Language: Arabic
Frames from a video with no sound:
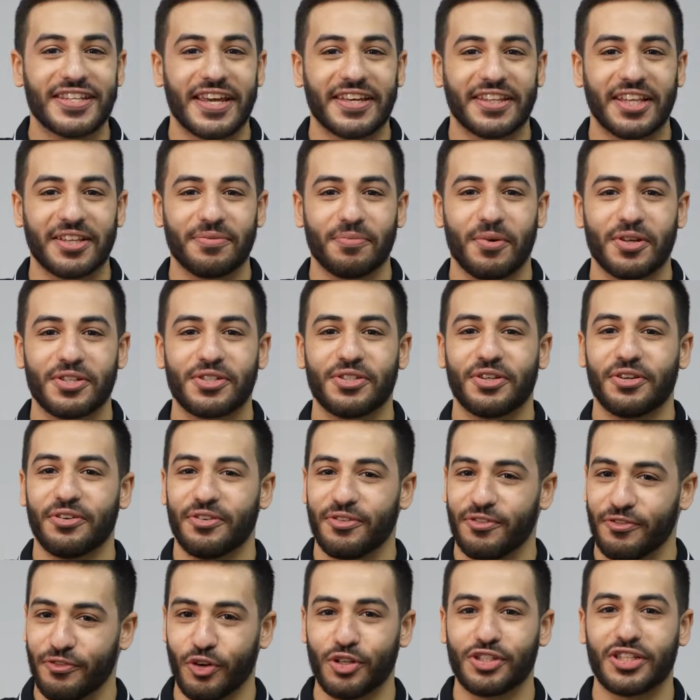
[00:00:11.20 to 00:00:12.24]
سيدات مصر
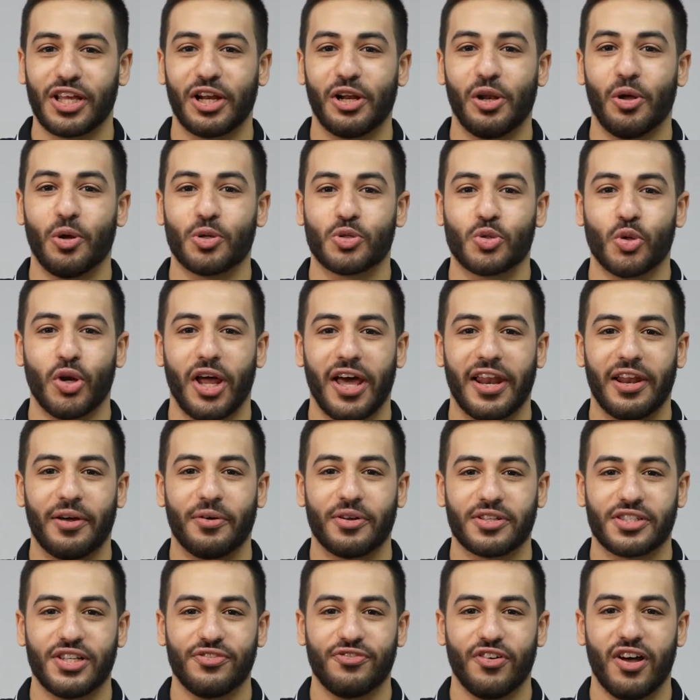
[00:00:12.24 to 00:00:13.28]
فرصه للحصول على
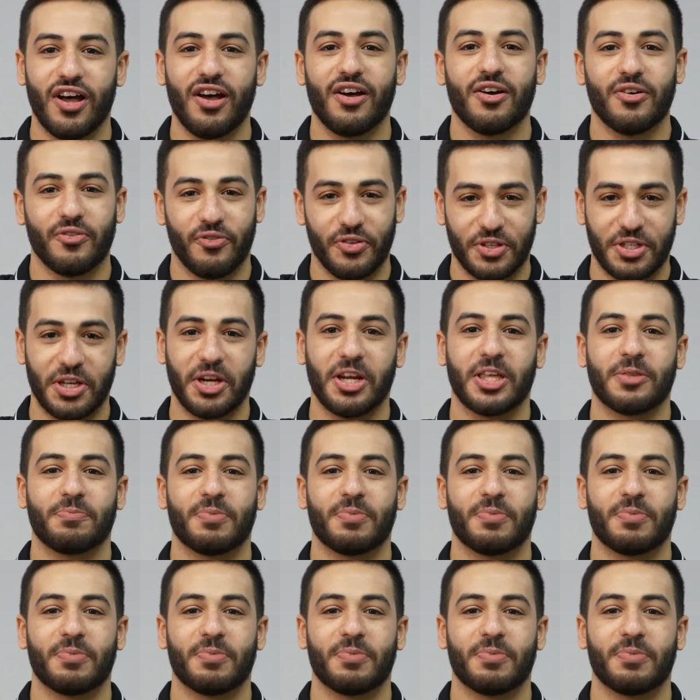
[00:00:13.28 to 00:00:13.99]
وظيفه في شركه